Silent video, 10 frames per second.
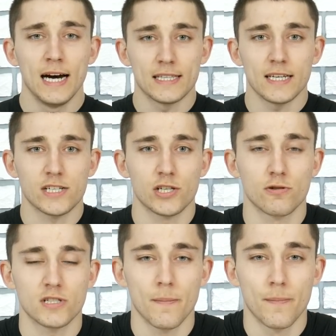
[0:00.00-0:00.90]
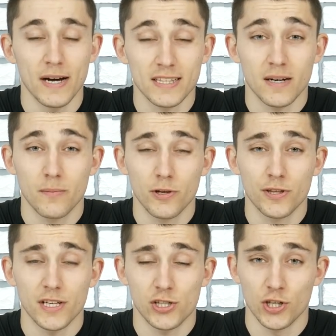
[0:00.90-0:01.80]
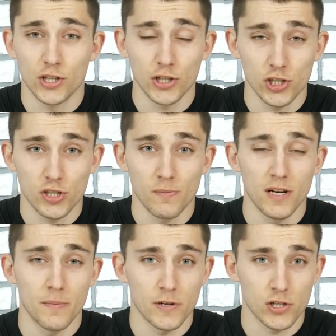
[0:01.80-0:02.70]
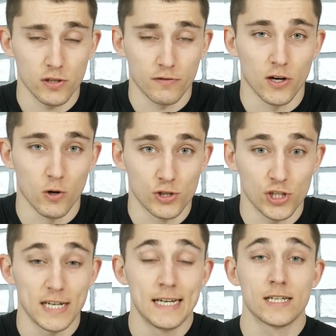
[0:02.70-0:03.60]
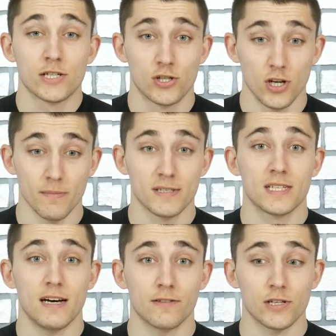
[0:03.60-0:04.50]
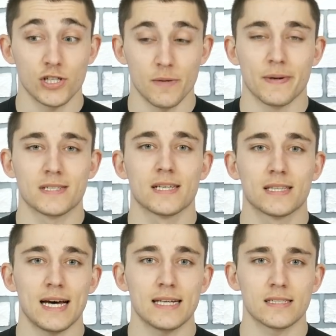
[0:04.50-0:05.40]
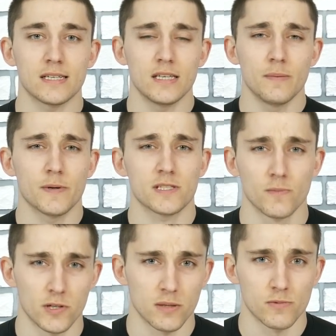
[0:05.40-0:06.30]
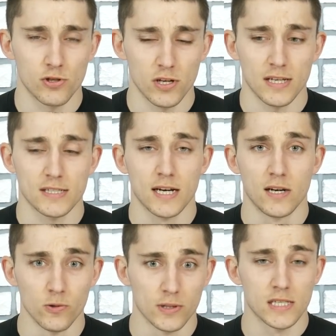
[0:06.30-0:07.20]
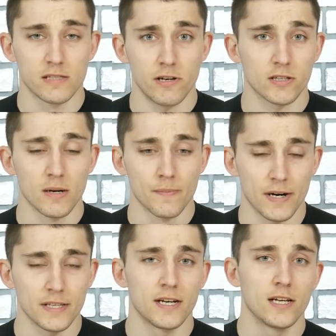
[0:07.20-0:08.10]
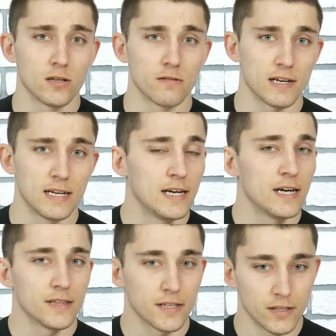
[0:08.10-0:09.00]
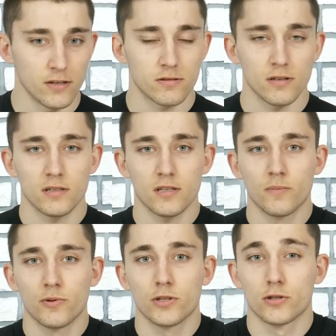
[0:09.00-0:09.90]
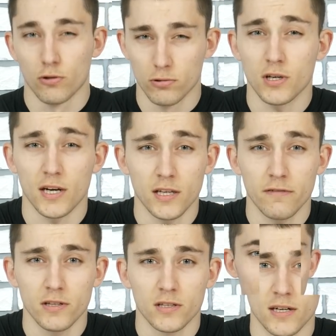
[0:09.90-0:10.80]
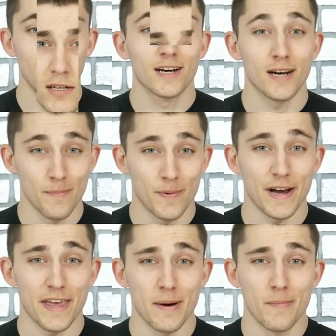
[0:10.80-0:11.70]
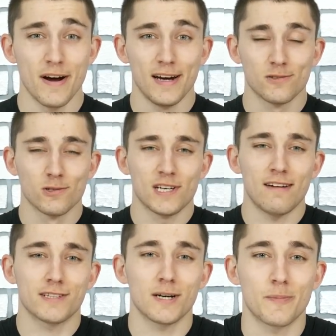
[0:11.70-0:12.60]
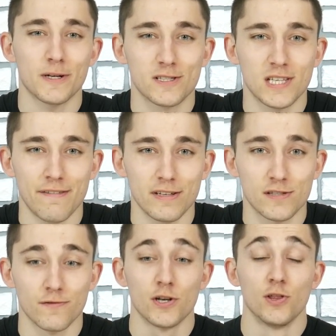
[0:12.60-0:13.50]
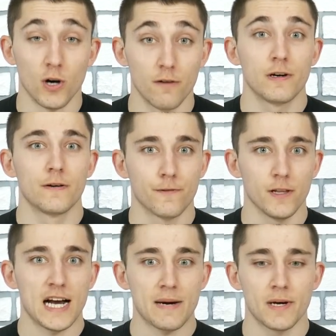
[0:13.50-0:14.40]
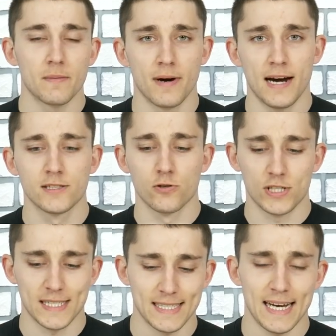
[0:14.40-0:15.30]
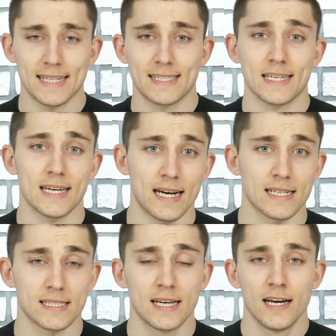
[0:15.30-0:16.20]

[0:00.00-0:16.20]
А также, друзья, банка будет на 4000 мАч. Короче, ждем завтрашней презентации презентацией и посмотрим, что это за лютый зверь от компании Lenovo. Надеюсь, это будет крутая новинка. Компания Meizu завтра представит свой новый флагман Meizu 16S.